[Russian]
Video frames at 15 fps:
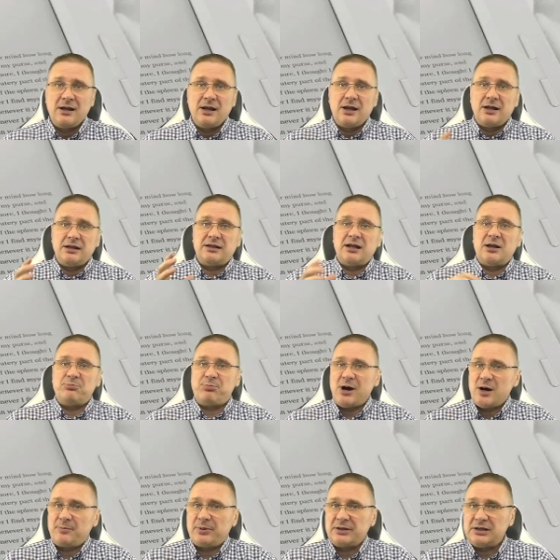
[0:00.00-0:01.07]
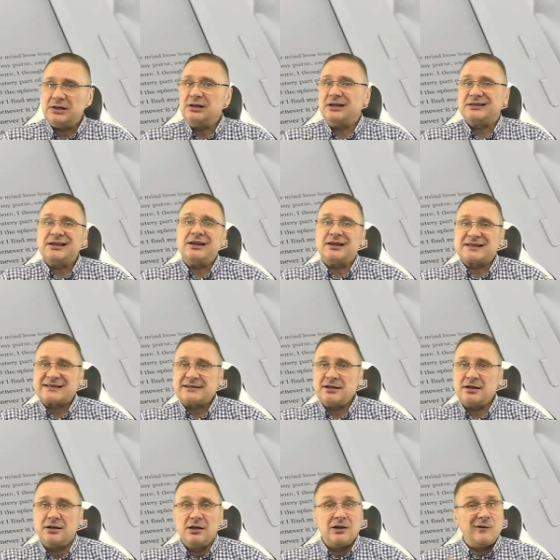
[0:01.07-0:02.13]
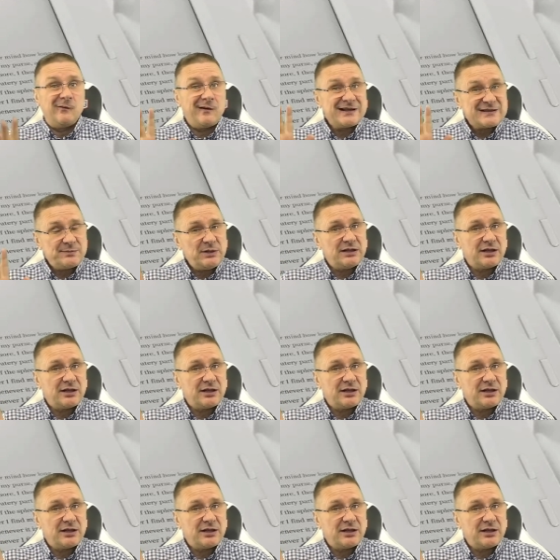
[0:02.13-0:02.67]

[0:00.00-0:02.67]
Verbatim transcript: EPUB или TXT 8